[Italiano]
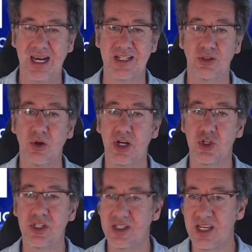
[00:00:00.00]
la storia
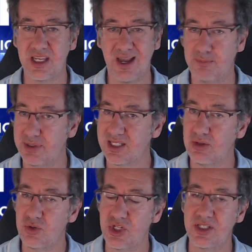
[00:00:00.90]
ci insegna, il
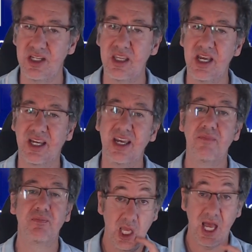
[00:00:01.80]
passato ci insegna
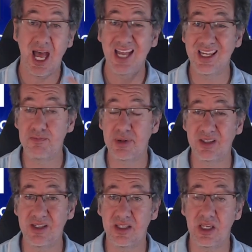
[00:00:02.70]
che anche in
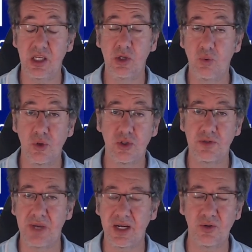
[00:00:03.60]
partite in cui
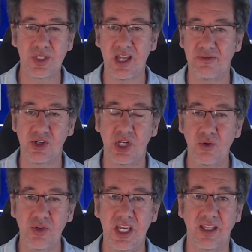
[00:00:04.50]
Osimè non sta
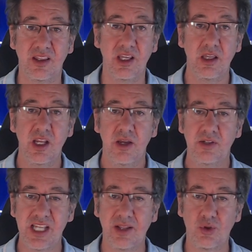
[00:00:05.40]
facendo niente,
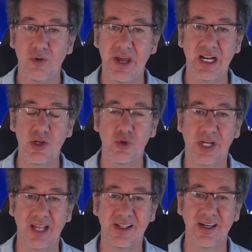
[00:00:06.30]
sa trovare la
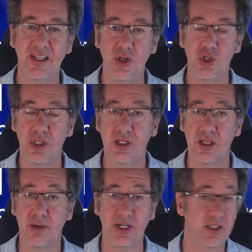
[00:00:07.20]
giocata e deciderti
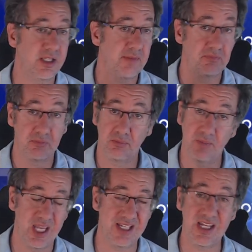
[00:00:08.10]
la partita.
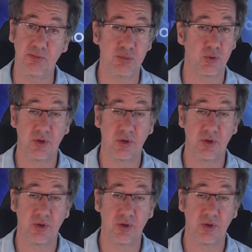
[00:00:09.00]
Esempio,